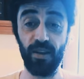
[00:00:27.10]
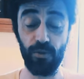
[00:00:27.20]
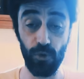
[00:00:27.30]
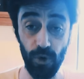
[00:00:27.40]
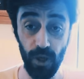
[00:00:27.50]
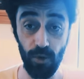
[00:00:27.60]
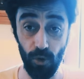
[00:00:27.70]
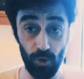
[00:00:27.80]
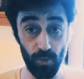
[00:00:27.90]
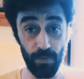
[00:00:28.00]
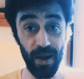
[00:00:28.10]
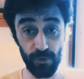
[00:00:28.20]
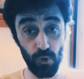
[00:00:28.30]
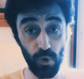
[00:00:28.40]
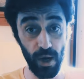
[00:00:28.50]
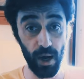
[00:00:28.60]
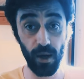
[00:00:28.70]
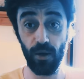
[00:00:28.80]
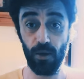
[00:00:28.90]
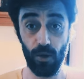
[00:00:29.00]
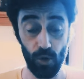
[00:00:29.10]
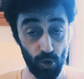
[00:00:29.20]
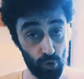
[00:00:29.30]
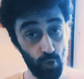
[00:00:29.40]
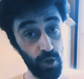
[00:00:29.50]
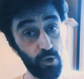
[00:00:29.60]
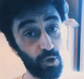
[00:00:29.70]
Side Story, pas celui-là celui